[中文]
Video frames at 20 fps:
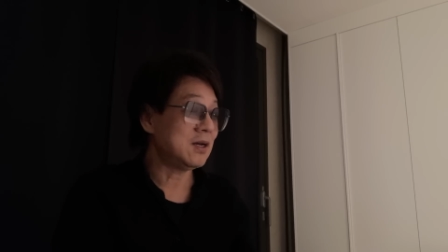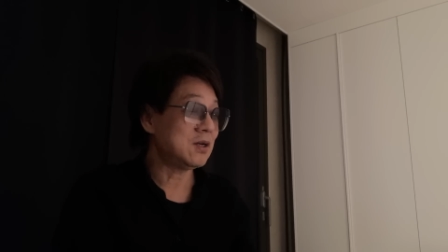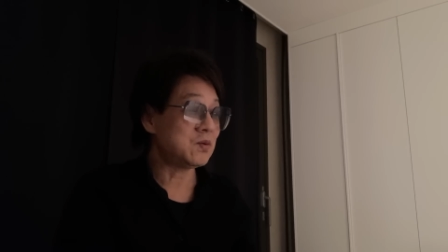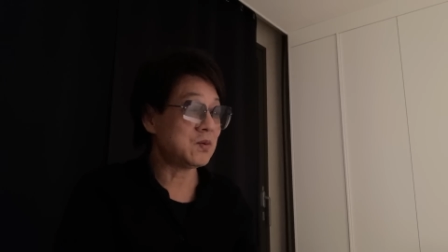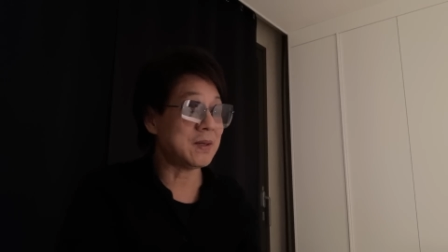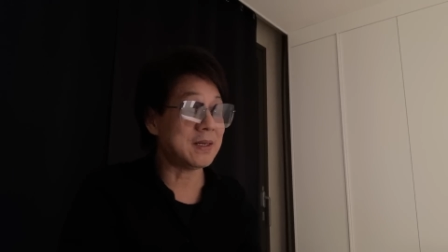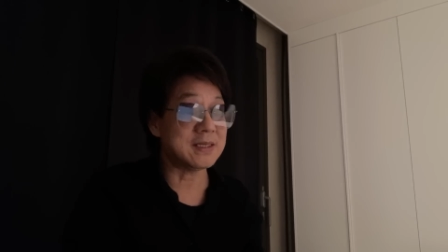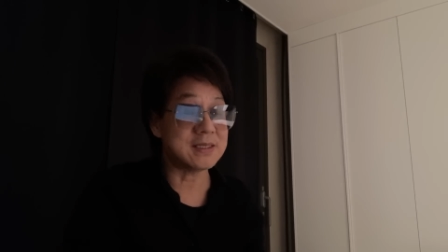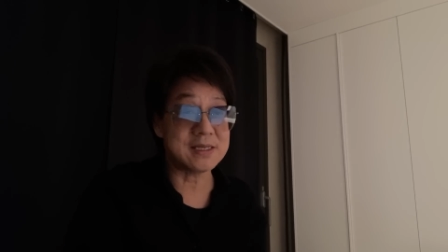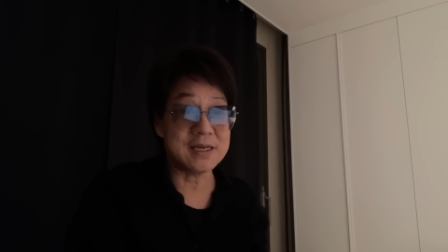
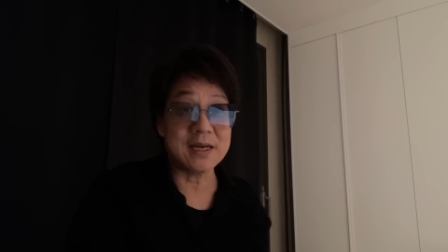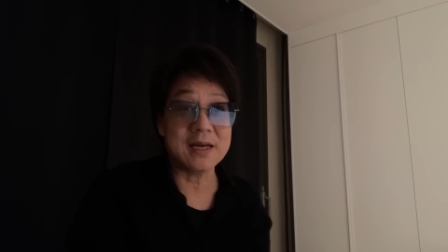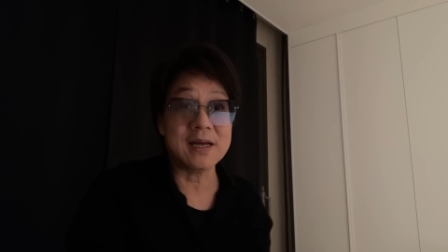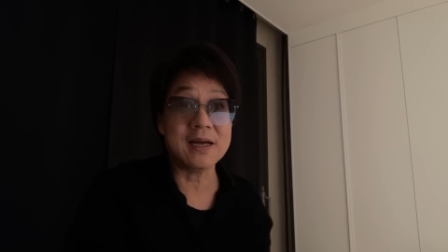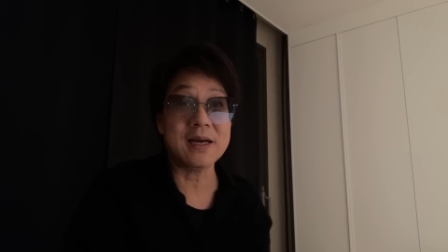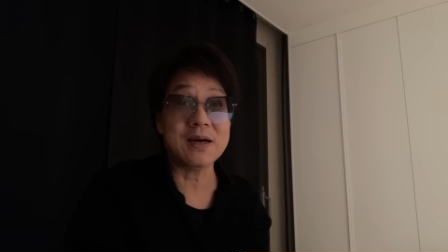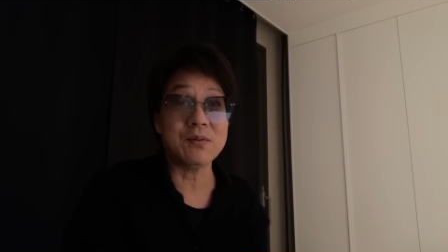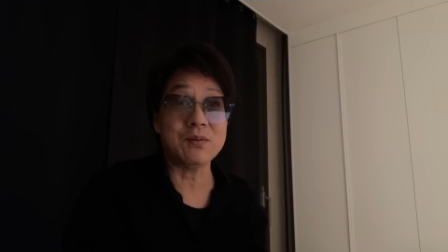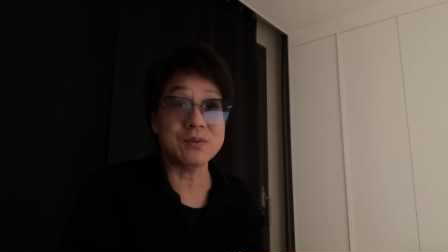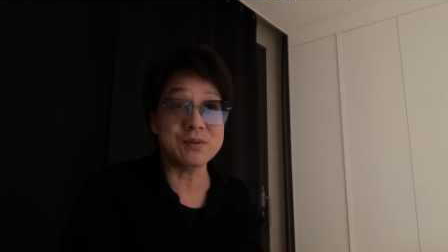赚了
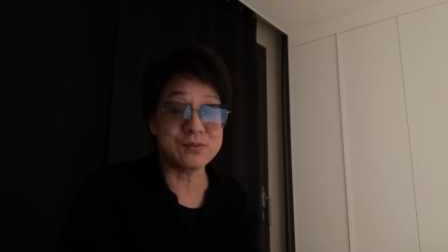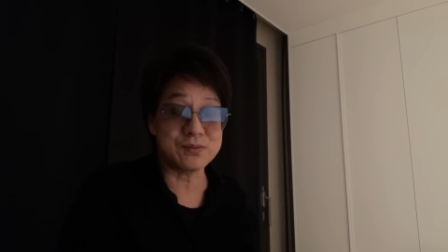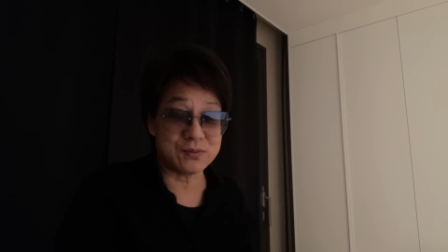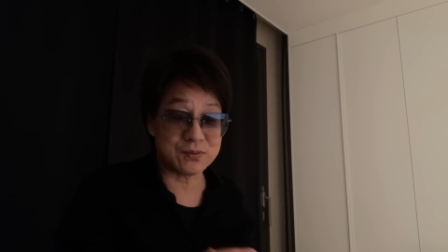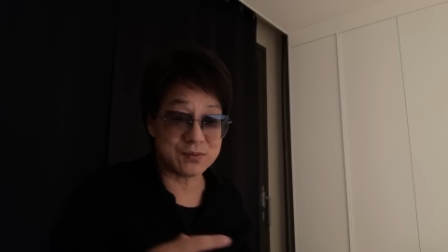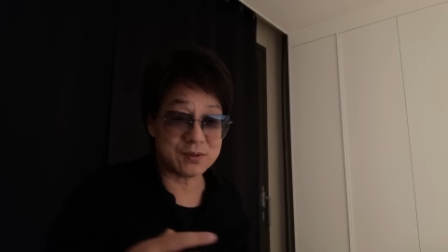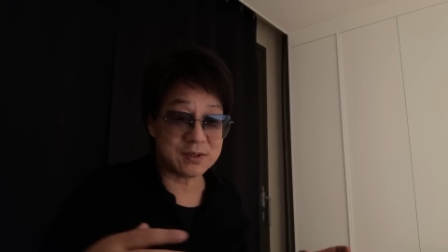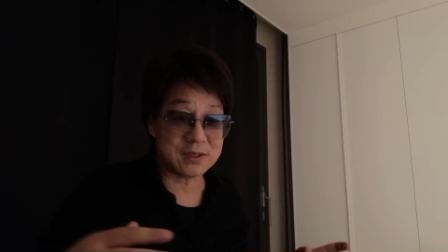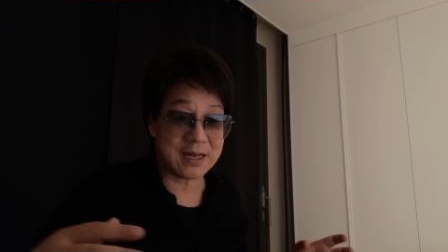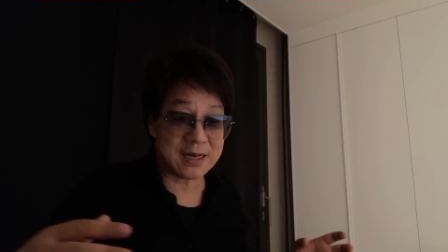钱，我
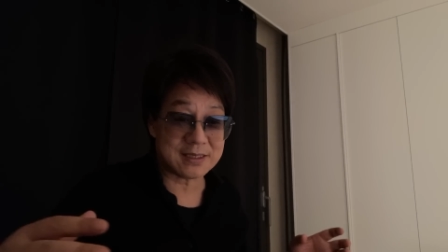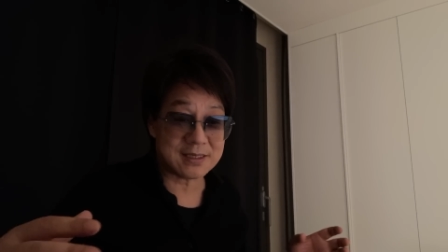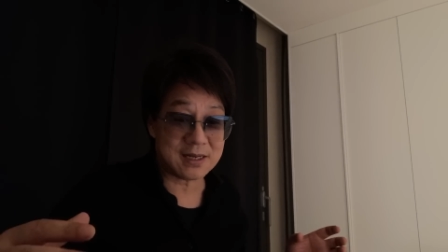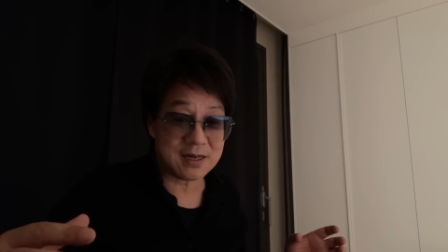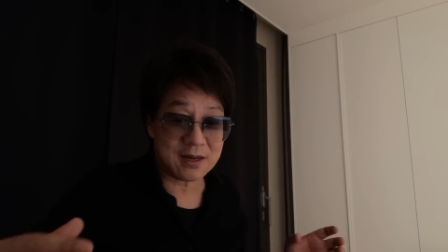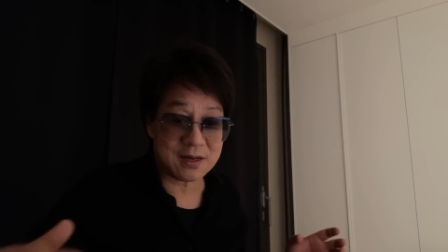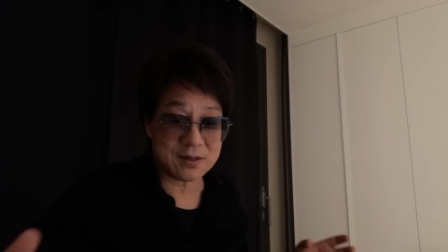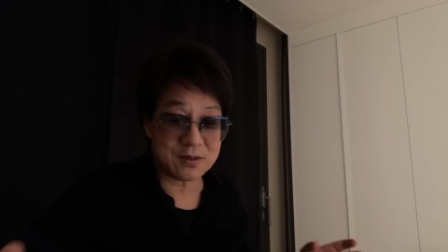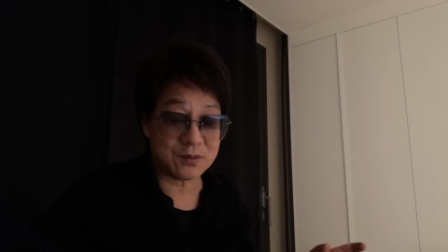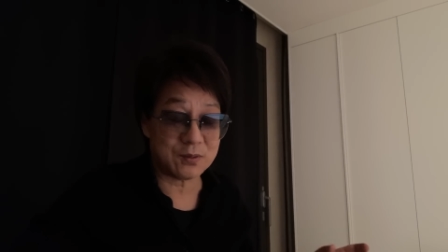组织大
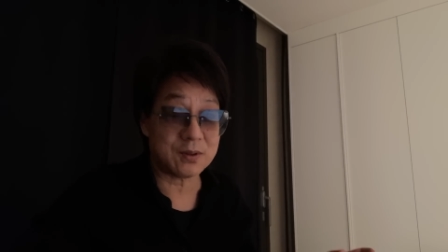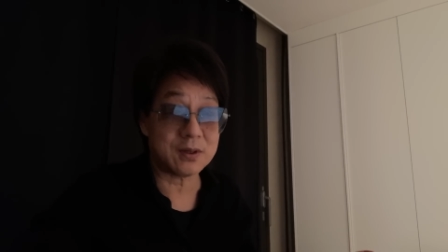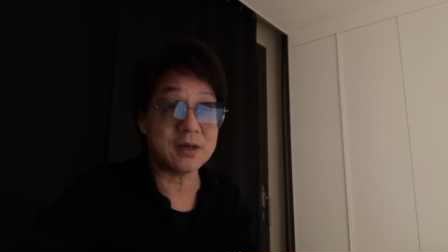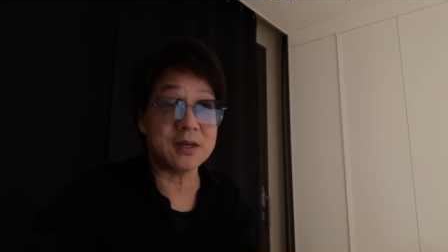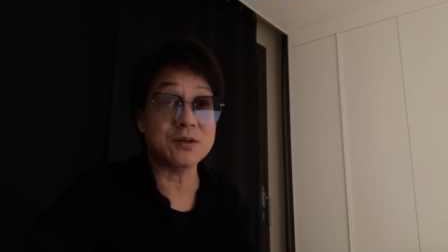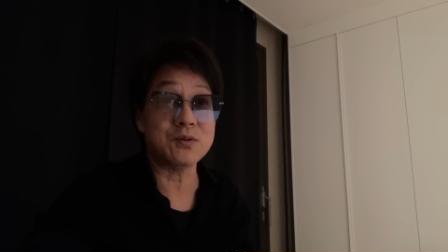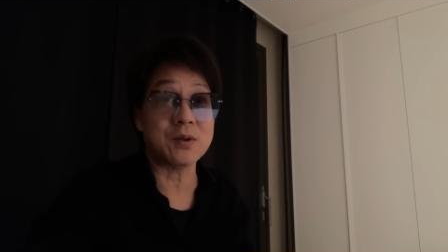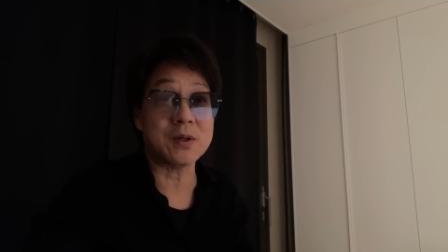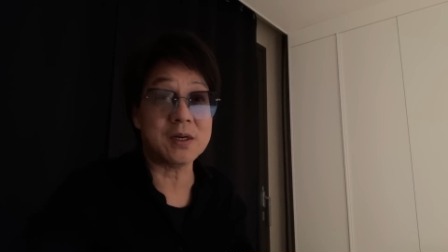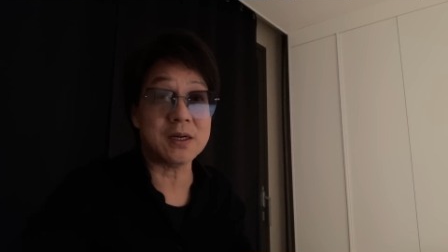家二十多个
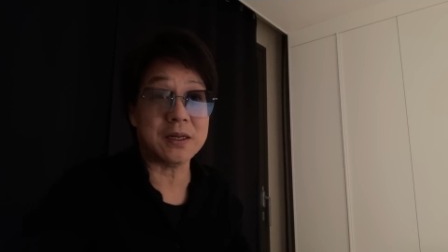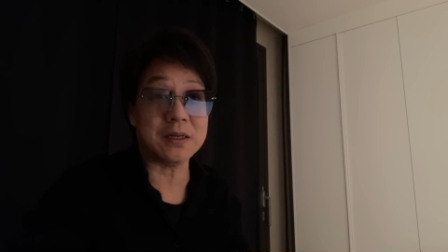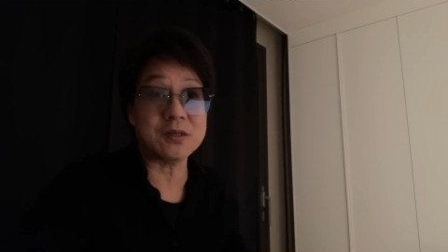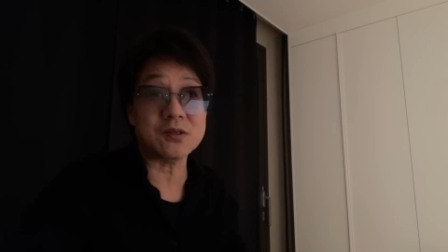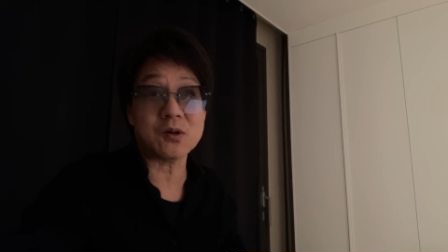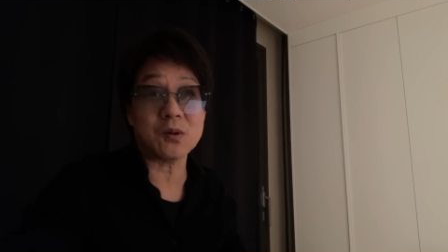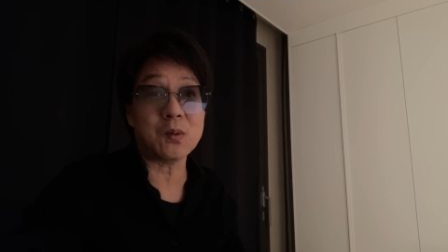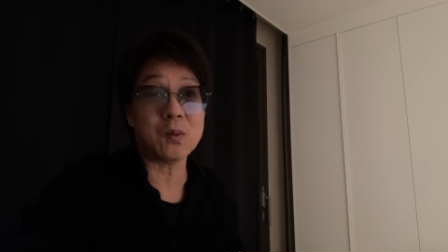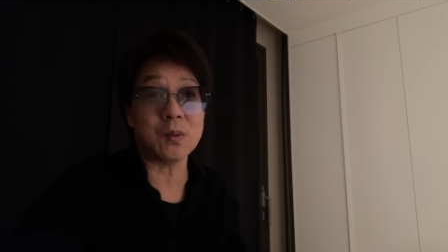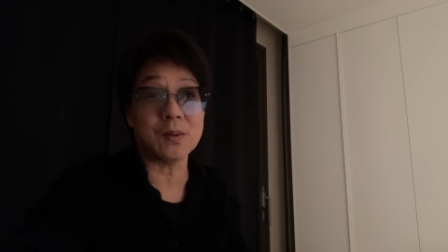人，全是年轻
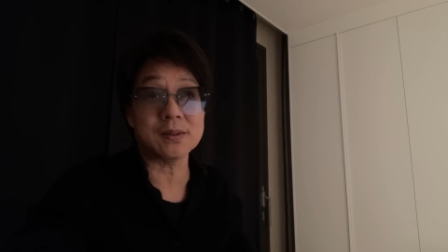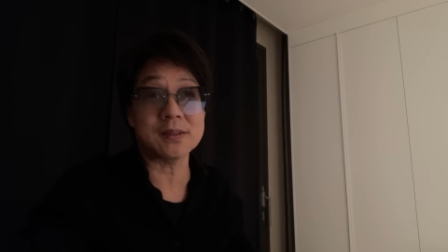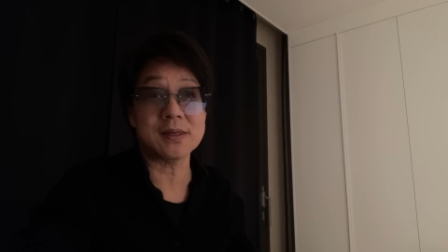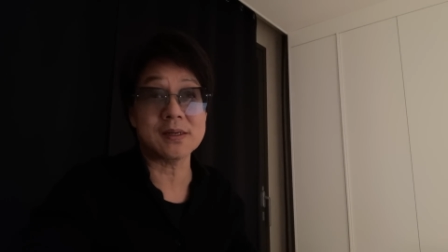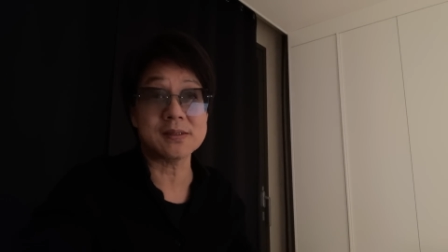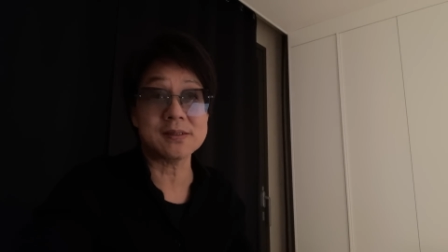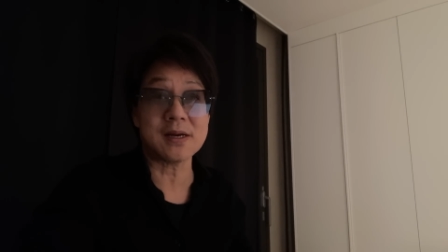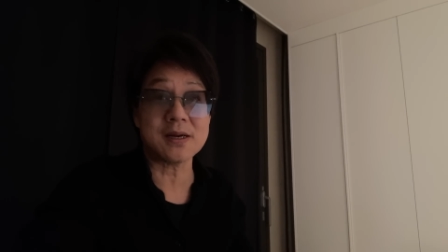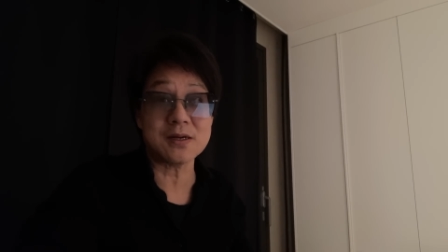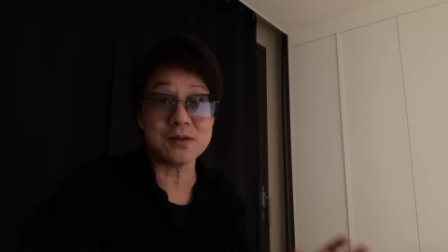小伙
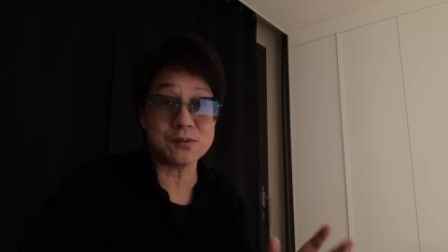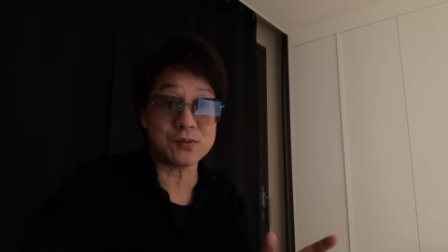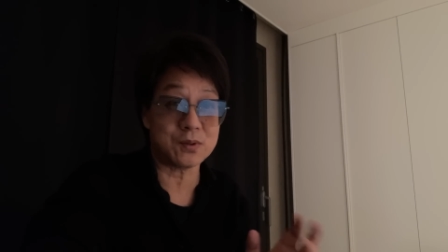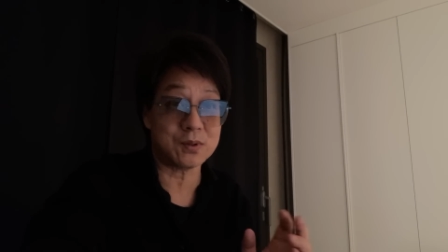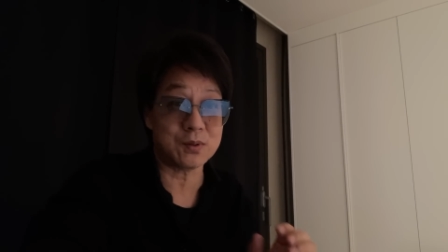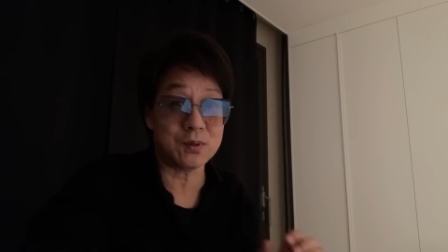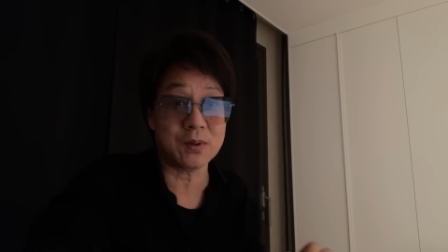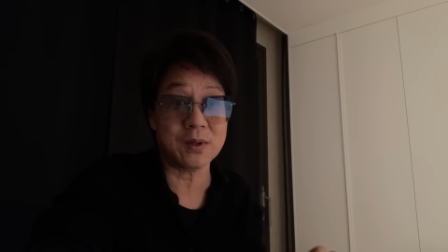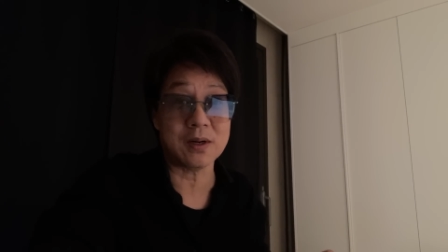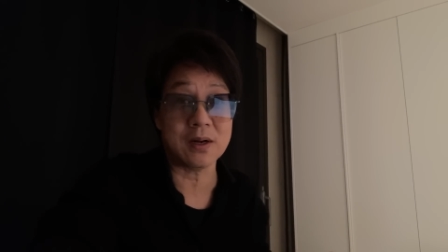子，三十
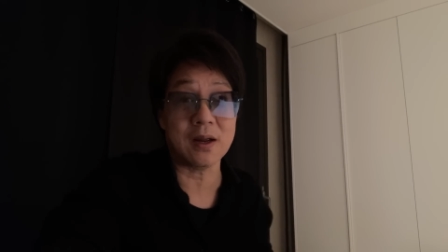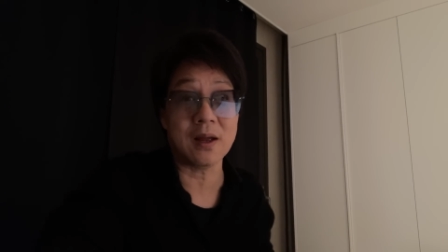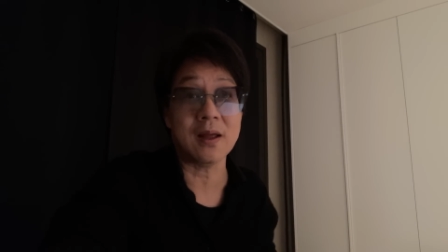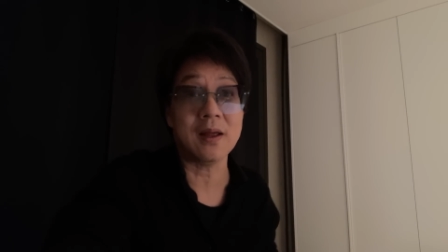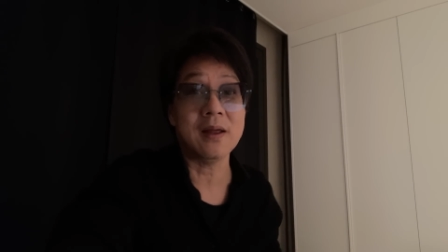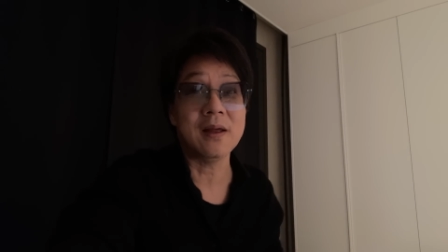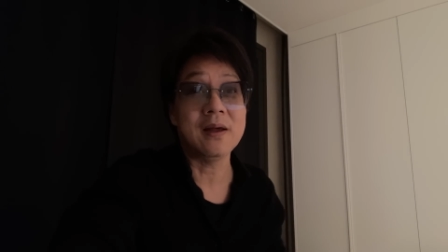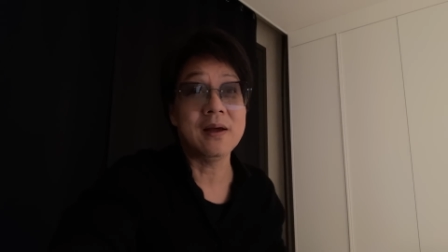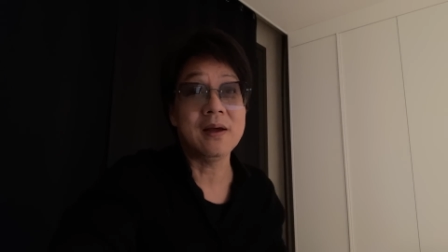左右的人，